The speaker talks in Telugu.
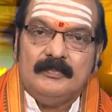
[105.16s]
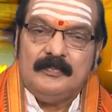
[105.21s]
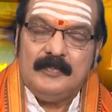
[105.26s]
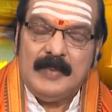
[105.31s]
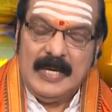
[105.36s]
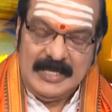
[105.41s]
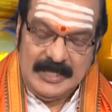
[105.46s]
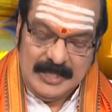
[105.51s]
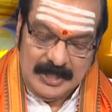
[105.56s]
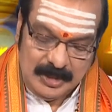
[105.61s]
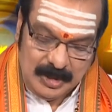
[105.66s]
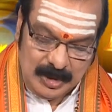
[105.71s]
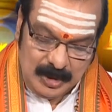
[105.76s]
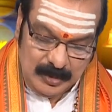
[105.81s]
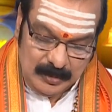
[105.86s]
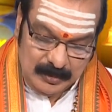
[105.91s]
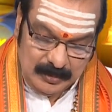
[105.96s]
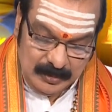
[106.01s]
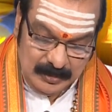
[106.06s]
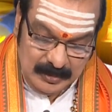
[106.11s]
పట్టి
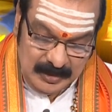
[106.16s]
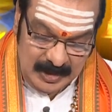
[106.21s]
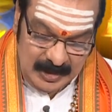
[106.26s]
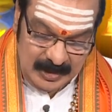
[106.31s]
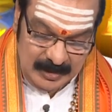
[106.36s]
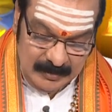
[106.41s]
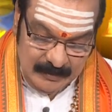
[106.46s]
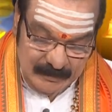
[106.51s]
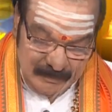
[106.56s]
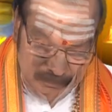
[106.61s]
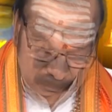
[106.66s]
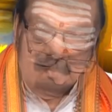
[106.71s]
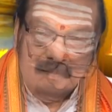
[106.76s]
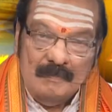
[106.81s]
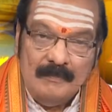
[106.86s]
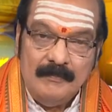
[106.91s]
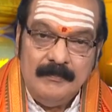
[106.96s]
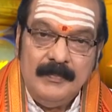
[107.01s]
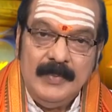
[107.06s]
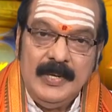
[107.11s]
తీరుతుంది
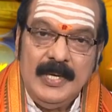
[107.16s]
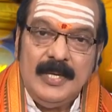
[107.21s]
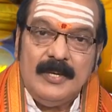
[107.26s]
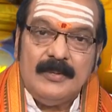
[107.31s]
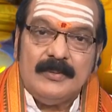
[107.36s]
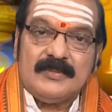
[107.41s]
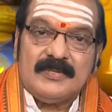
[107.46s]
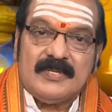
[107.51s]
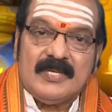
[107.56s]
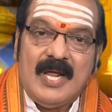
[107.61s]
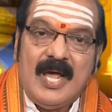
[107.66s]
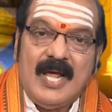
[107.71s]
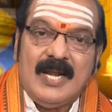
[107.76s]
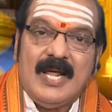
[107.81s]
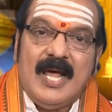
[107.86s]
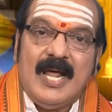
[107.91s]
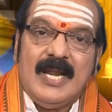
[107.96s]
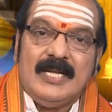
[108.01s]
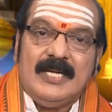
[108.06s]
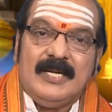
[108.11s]
మీరు
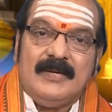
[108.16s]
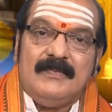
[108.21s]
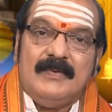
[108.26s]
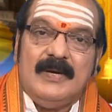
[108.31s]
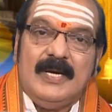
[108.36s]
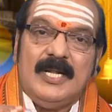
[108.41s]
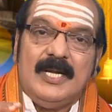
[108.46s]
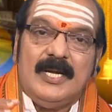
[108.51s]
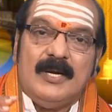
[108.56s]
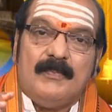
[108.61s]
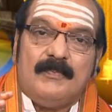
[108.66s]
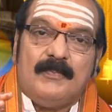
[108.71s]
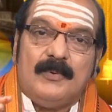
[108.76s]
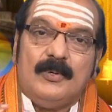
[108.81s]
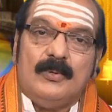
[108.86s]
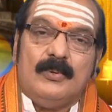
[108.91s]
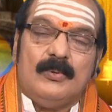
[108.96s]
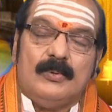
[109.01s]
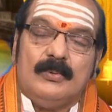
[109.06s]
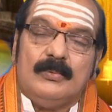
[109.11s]
స్నానానికి
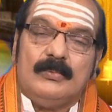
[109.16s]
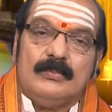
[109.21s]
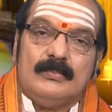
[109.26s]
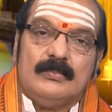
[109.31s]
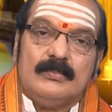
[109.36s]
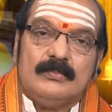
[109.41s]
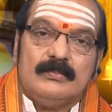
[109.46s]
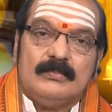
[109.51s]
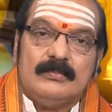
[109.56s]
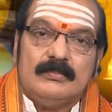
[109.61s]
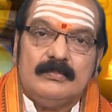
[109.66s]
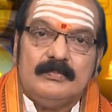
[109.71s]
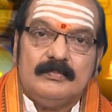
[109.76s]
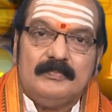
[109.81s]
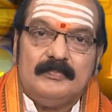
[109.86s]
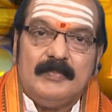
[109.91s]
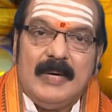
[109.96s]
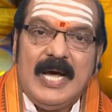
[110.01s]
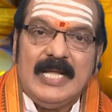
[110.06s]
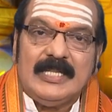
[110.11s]
వెళ్ళినప్పుడు
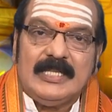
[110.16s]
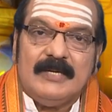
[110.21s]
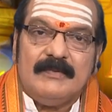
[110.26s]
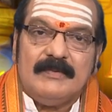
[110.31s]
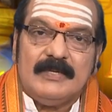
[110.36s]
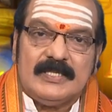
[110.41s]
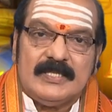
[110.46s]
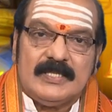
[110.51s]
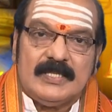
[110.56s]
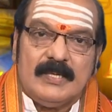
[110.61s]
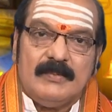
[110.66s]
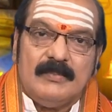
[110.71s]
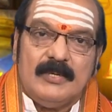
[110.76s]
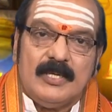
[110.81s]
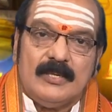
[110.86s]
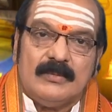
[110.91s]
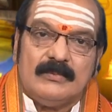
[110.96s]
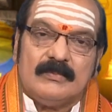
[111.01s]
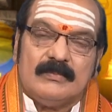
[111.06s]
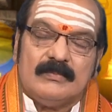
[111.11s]
పాత
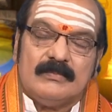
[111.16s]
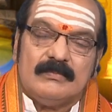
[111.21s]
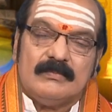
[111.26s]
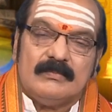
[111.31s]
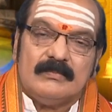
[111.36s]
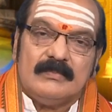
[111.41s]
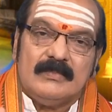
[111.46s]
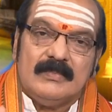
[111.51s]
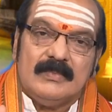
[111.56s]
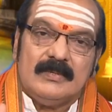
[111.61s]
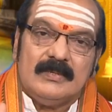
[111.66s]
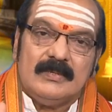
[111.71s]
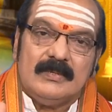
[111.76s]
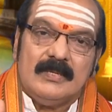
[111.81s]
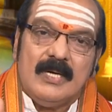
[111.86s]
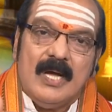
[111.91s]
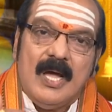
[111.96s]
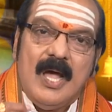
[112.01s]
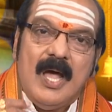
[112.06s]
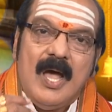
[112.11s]
వస్త్రములను
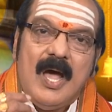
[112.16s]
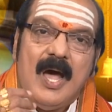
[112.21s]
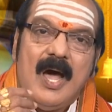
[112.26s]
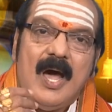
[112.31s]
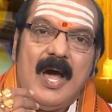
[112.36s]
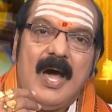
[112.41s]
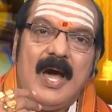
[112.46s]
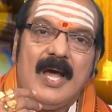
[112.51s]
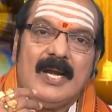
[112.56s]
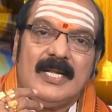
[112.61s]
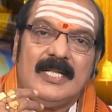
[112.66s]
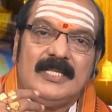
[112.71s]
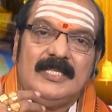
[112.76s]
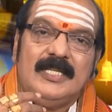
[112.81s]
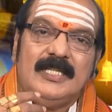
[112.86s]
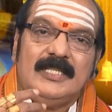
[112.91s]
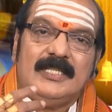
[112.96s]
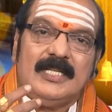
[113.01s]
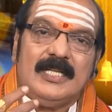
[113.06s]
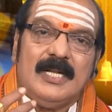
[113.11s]
ఆ
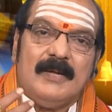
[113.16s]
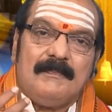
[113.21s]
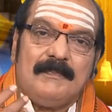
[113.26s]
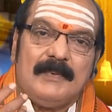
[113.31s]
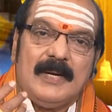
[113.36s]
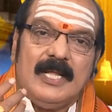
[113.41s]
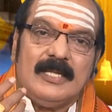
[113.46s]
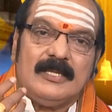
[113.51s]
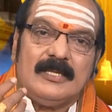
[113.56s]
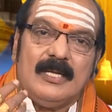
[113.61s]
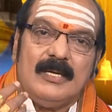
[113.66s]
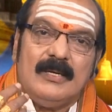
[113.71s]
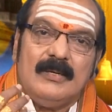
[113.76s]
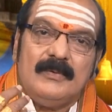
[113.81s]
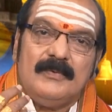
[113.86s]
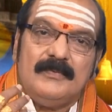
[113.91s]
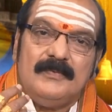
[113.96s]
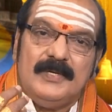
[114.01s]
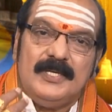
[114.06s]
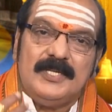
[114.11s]
నదీ తీర
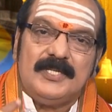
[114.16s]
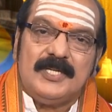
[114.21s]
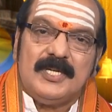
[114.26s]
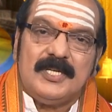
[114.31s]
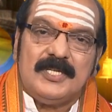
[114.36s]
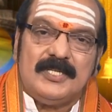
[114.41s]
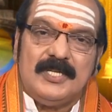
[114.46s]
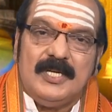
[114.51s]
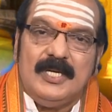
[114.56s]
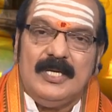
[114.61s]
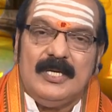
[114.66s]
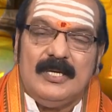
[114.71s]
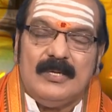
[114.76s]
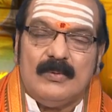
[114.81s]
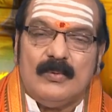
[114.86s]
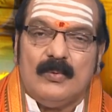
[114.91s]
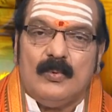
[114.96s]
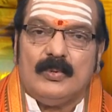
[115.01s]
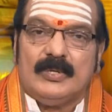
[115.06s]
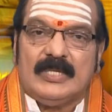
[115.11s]
ప్రాంతంలో విడిచేసి
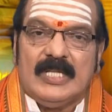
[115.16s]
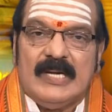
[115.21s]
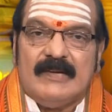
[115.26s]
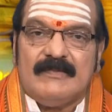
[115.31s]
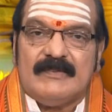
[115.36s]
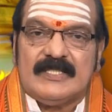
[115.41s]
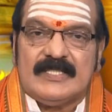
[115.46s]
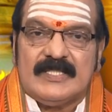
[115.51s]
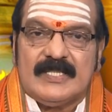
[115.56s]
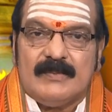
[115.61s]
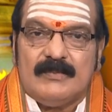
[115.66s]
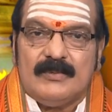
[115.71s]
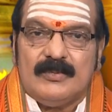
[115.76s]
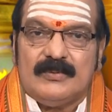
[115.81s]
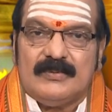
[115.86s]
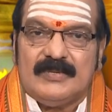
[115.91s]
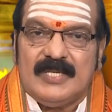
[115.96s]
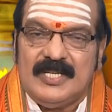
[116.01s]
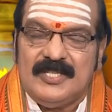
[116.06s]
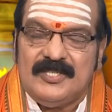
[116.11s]
నూతన
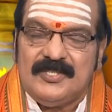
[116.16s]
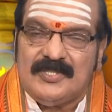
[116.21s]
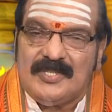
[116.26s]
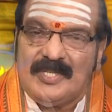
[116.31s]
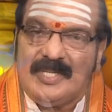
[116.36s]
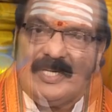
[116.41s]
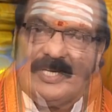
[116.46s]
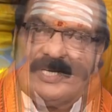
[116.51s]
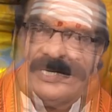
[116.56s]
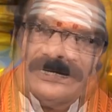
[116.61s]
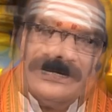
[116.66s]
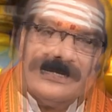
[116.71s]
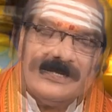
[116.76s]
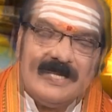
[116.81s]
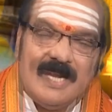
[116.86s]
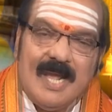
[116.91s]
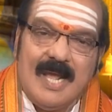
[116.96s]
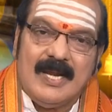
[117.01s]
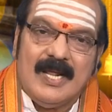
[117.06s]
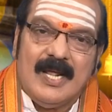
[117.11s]
వస్త్రములు ధరించి
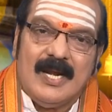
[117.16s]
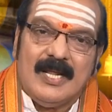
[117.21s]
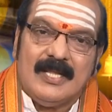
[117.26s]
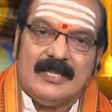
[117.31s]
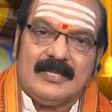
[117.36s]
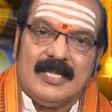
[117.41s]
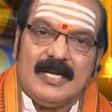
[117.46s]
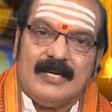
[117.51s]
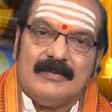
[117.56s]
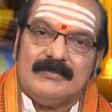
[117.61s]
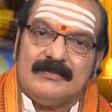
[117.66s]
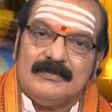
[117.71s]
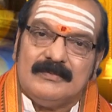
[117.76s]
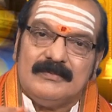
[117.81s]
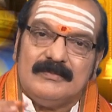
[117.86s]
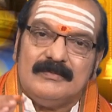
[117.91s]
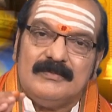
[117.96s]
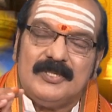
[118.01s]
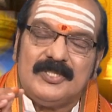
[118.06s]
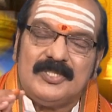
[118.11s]
స్నానానంతరం
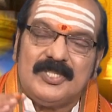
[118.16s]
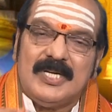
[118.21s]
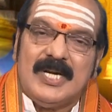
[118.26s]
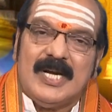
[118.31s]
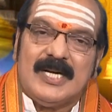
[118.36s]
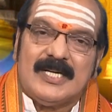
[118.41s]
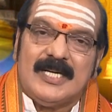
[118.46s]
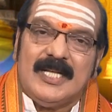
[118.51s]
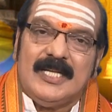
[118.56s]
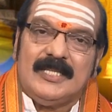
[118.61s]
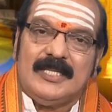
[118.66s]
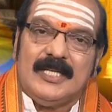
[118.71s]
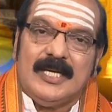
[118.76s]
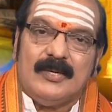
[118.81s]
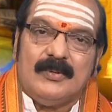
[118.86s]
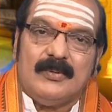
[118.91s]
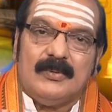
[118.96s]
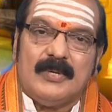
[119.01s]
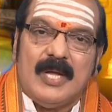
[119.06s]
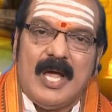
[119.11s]
వచ్చినట్లయితే
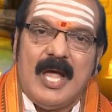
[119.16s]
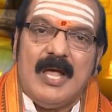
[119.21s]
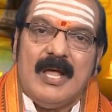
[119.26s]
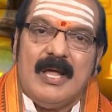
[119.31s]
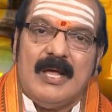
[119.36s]
కూడా